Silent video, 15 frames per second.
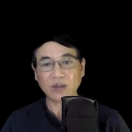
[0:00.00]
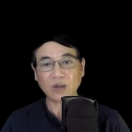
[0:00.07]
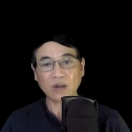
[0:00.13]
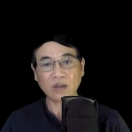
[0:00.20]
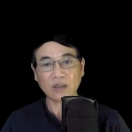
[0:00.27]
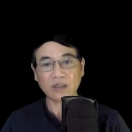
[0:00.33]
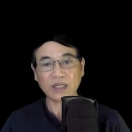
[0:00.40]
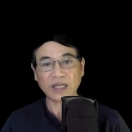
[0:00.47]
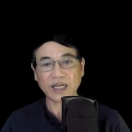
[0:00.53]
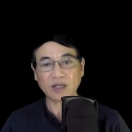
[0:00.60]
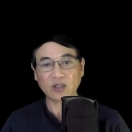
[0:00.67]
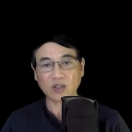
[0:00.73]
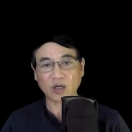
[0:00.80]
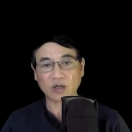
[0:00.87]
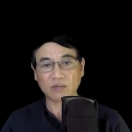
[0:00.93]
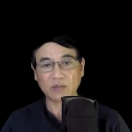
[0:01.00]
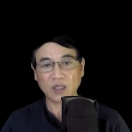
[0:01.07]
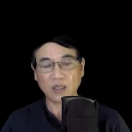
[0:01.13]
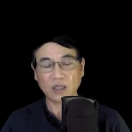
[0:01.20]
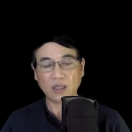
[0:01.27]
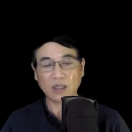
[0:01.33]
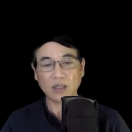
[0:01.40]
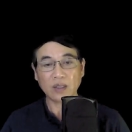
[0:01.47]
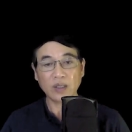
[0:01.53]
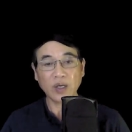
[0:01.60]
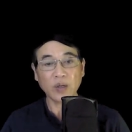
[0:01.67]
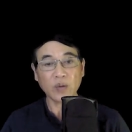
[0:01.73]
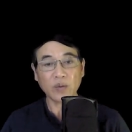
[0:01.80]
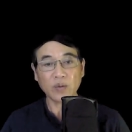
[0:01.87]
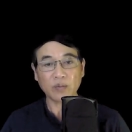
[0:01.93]
đó đi ăn trộm,
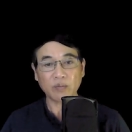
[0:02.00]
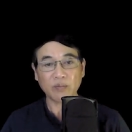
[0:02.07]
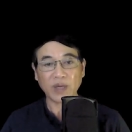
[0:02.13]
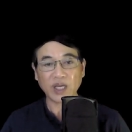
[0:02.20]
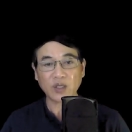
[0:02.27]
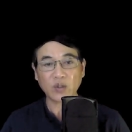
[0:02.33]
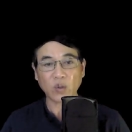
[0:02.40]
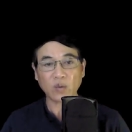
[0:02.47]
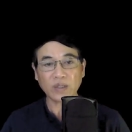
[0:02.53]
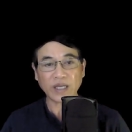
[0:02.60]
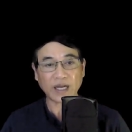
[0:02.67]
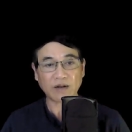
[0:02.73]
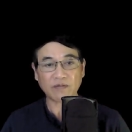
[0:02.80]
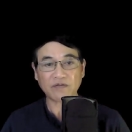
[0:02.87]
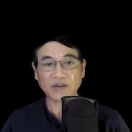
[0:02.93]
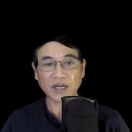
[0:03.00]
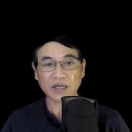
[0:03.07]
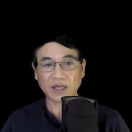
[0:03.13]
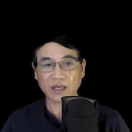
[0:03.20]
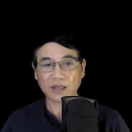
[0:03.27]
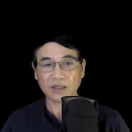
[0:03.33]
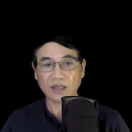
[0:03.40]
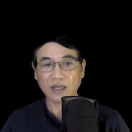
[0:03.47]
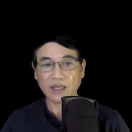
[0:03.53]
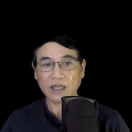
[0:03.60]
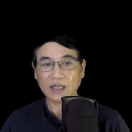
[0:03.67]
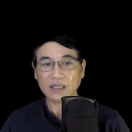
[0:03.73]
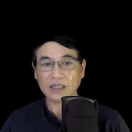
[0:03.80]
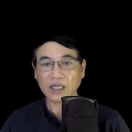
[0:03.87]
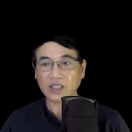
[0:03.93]
nếu bị chủ nhà phát hiện
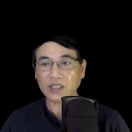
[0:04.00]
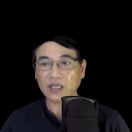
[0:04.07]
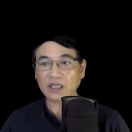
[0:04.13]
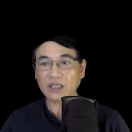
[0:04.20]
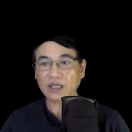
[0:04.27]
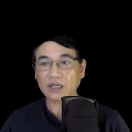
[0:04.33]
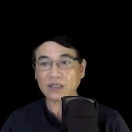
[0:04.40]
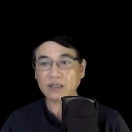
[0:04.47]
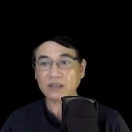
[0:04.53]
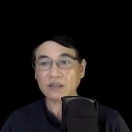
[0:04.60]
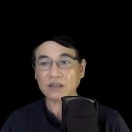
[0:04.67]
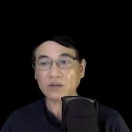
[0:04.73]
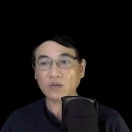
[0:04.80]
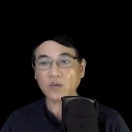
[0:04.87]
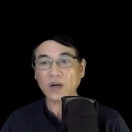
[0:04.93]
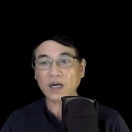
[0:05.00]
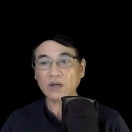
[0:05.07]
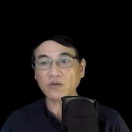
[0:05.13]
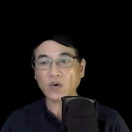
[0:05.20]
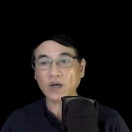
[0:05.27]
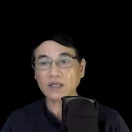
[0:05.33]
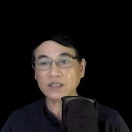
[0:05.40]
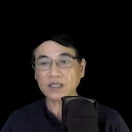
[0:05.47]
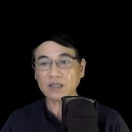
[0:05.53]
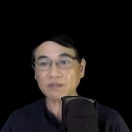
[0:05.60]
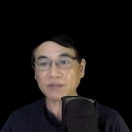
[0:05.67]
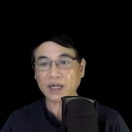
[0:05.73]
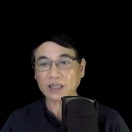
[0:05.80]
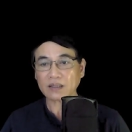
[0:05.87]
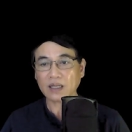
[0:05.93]
thì chỉ việc quơ quơ trước
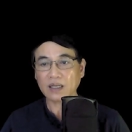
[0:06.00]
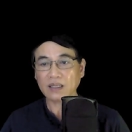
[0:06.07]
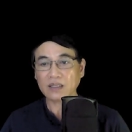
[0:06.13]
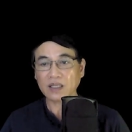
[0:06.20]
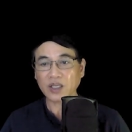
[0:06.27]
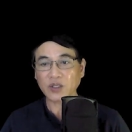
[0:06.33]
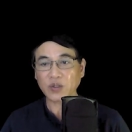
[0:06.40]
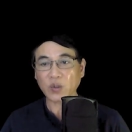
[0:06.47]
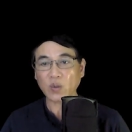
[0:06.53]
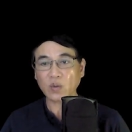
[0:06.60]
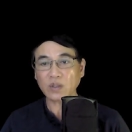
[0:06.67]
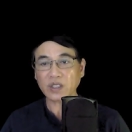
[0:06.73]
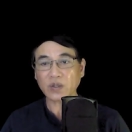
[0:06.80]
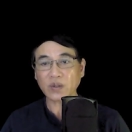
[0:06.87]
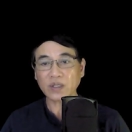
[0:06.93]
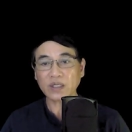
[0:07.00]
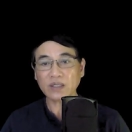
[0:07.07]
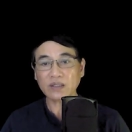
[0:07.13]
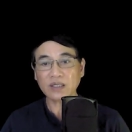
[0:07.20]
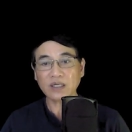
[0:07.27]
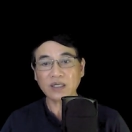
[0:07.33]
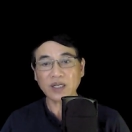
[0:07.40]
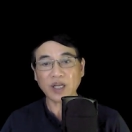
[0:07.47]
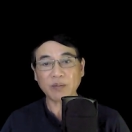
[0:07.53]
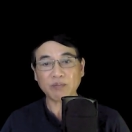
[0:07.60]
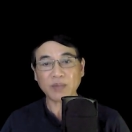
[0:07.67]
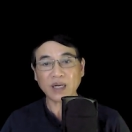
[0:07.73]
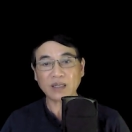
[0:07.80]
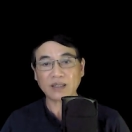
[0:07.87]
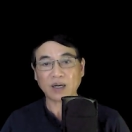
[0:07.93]
mặt thì chủ chỉ có nước đứng im
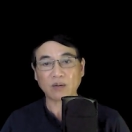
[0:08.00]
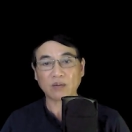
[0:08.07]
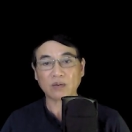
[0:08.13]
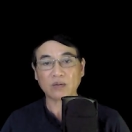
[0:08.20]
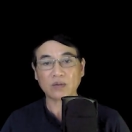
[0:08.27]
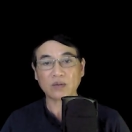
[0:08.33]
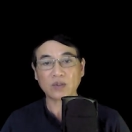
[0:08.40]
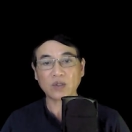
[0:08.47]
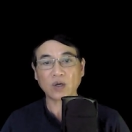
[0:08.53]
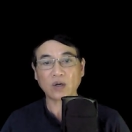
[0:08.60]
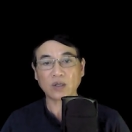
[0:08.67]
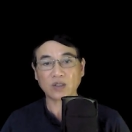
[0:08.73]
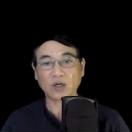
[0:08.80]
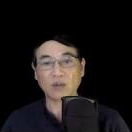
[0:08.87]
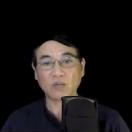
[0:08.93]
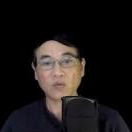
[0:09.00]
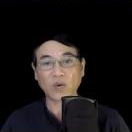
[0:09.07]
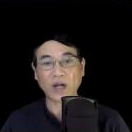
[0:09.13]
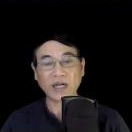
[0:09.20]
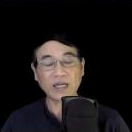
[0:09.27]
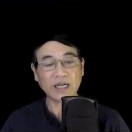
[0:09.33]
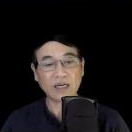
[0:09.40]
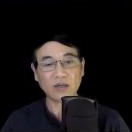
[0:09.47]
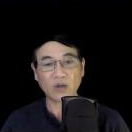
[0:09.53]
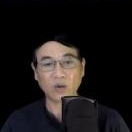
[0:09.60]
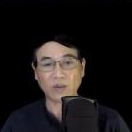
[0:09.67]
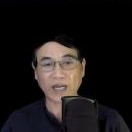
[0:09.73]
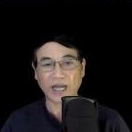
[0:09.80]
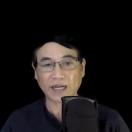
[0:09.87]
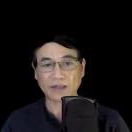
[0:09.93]
bất động cho trộm khoáng hết
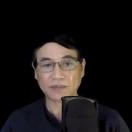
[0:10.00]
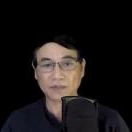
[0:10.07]
đồ đạc.